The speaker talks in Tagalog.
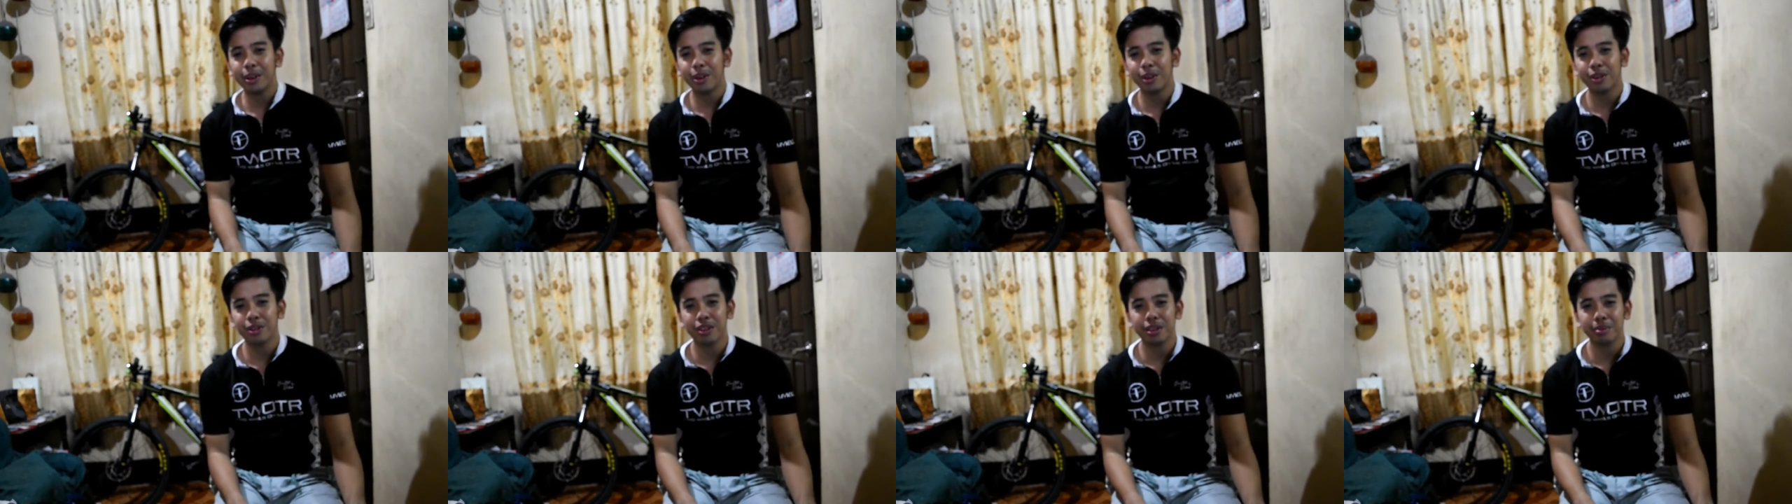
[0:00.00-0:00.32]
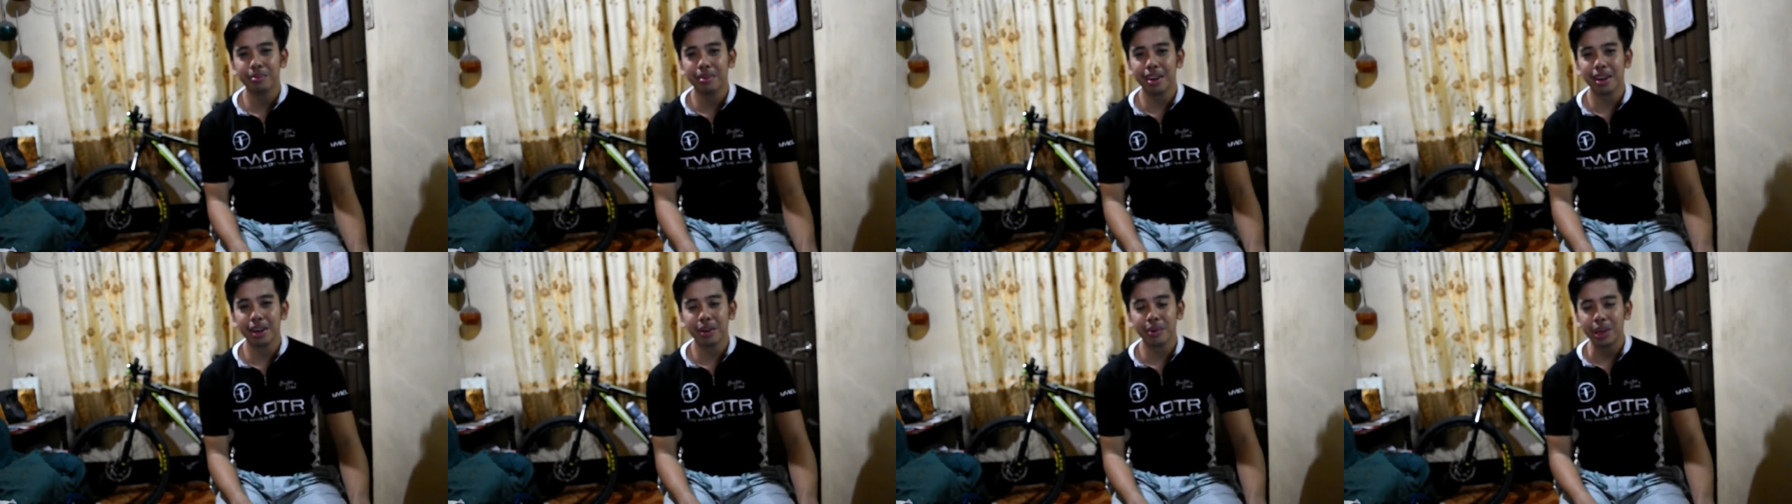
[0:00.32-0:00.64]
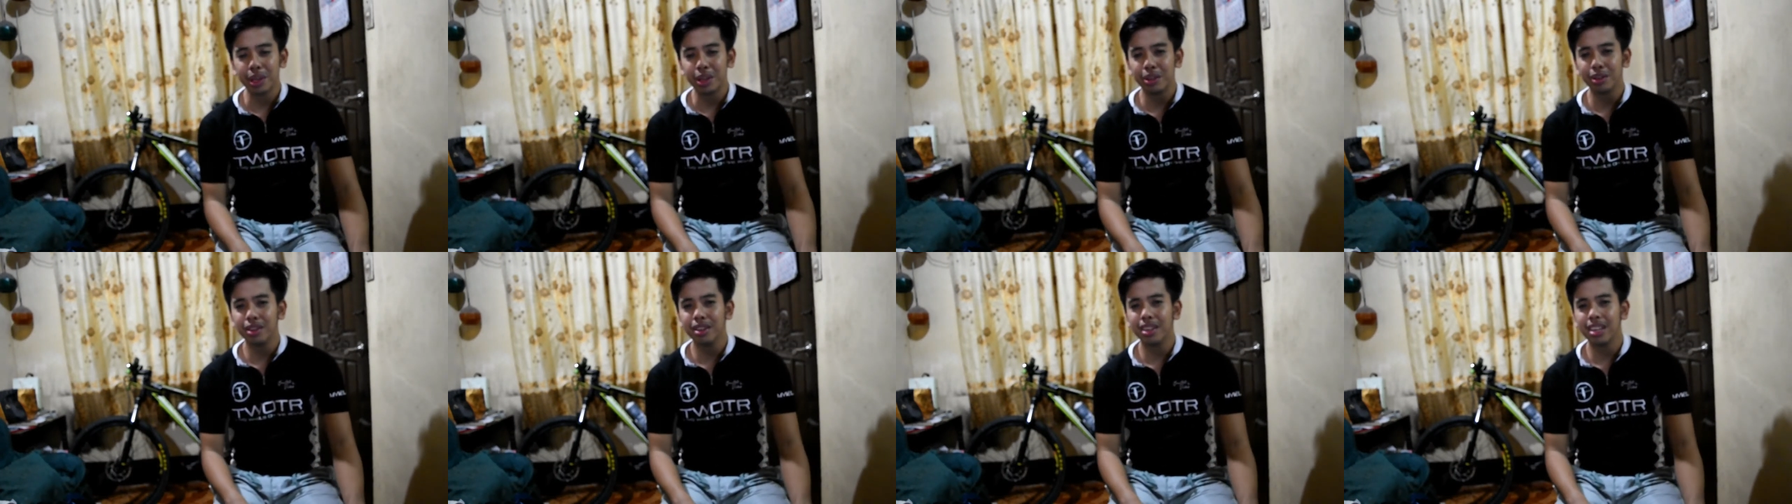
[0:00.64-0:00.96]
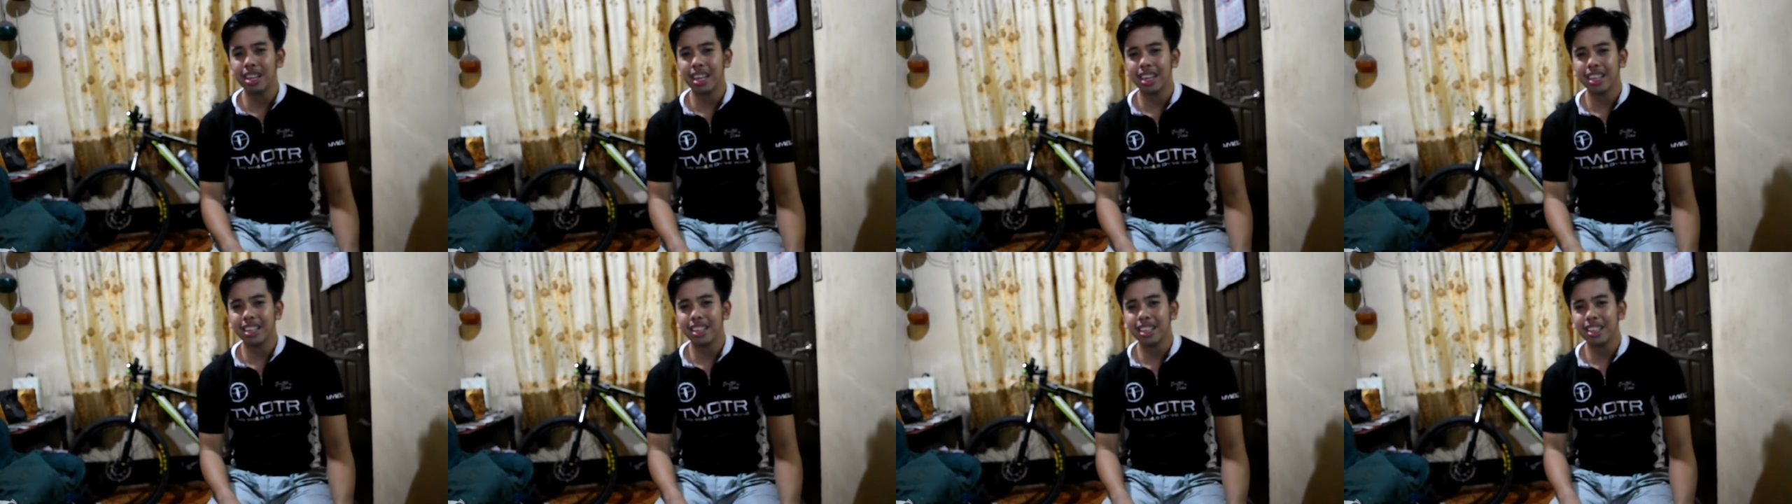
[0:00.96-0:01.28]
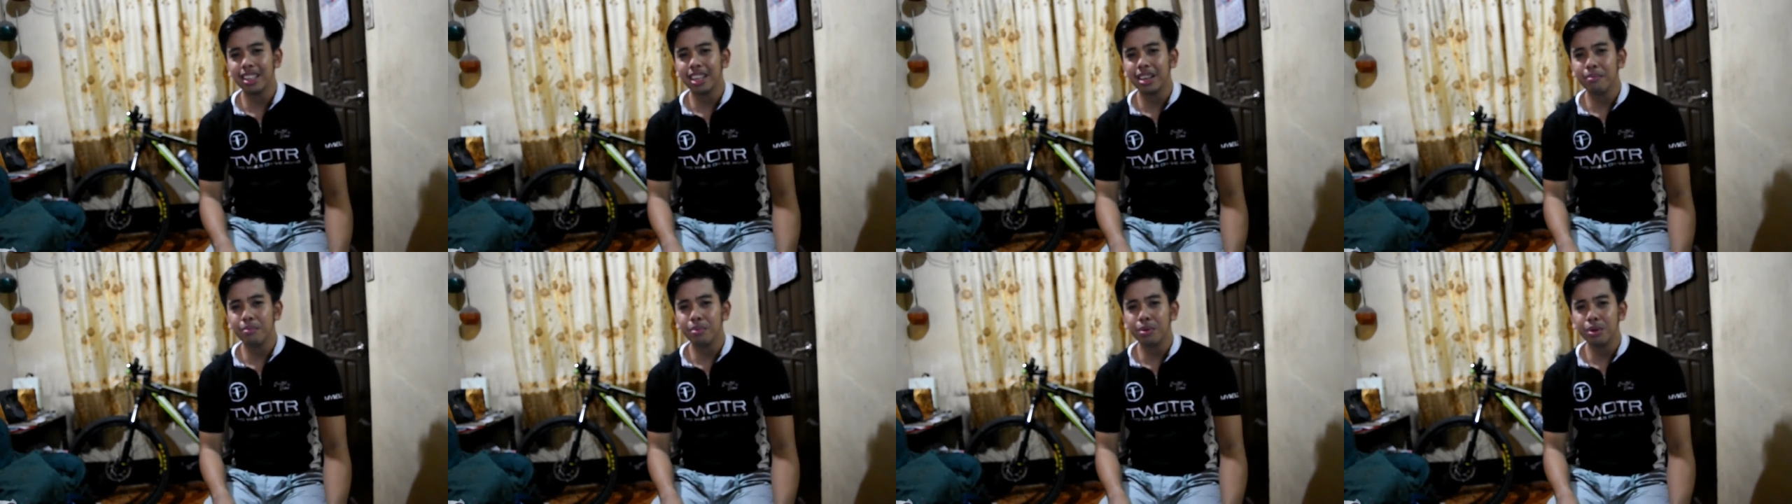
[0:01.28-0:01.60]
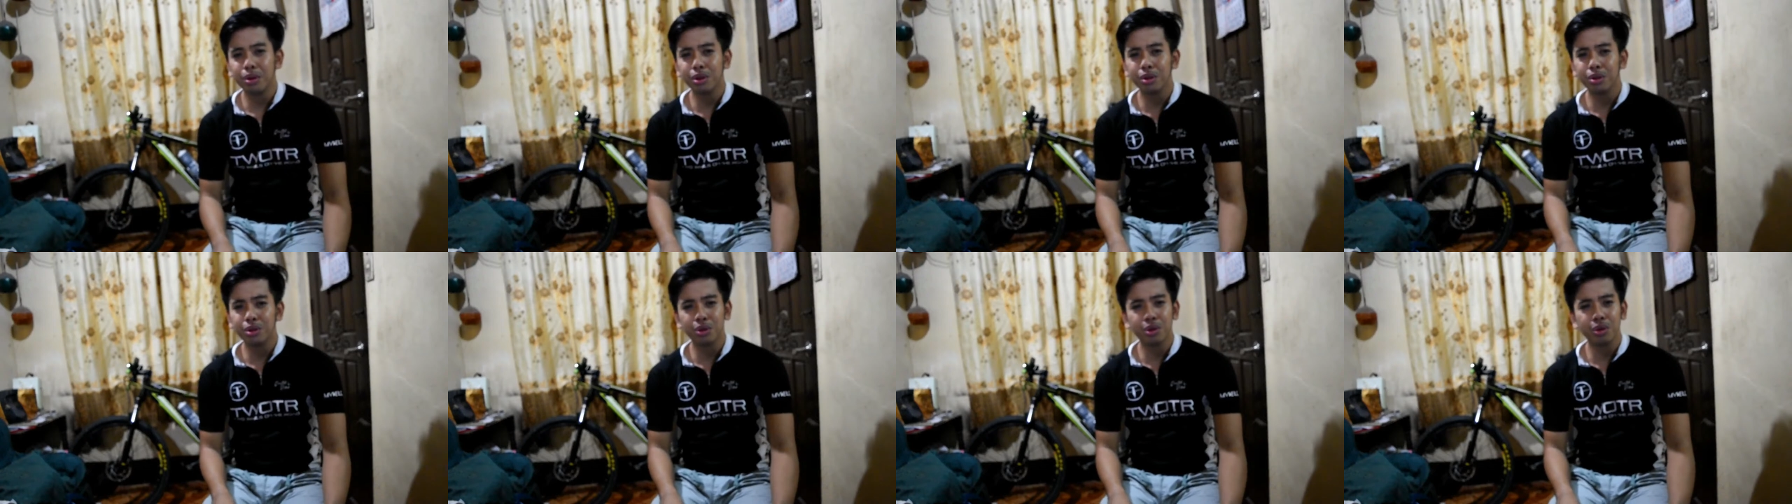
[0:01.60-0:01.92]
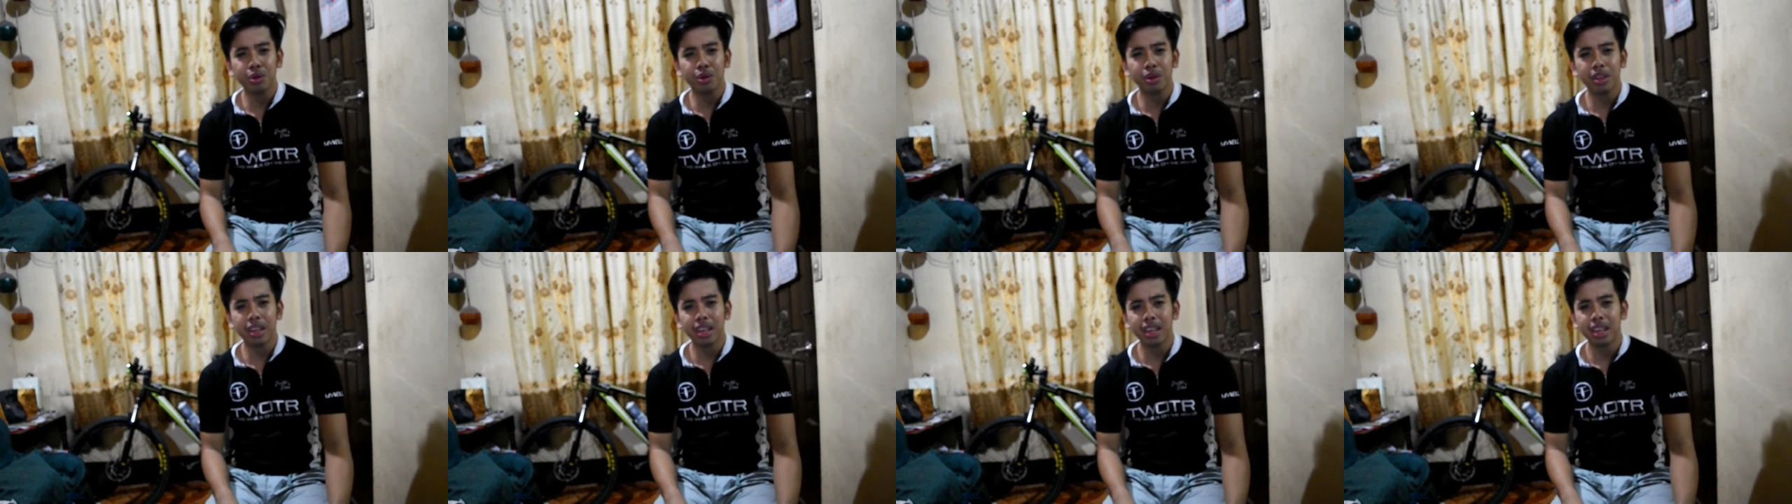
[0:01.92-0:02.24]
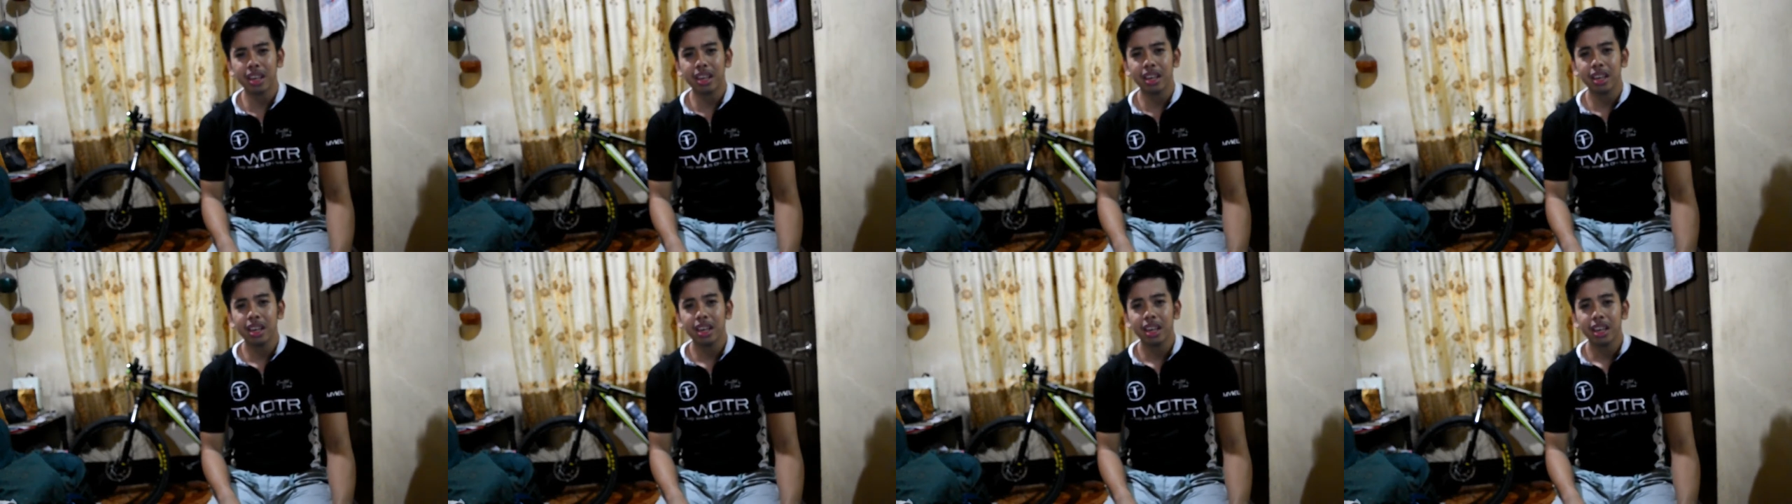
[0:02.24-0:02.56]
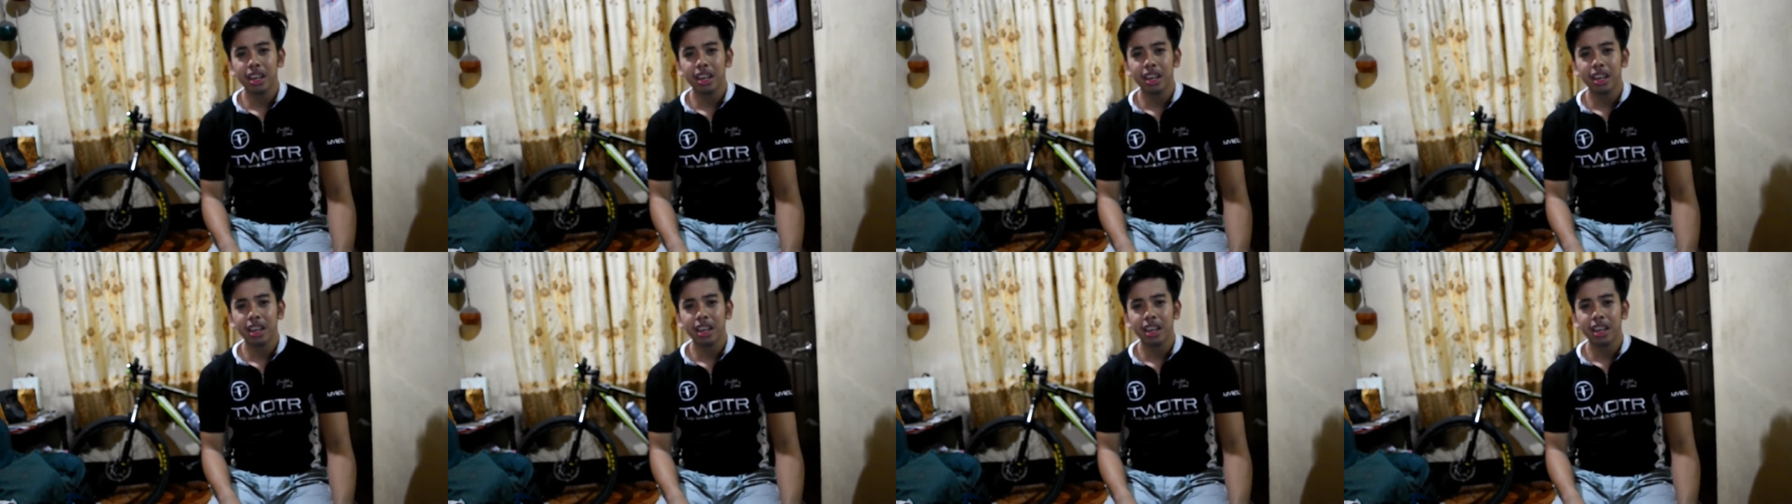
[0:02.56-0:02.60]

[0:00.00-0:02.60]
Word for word: ako sa mga kwento nila na tipong gusto ko na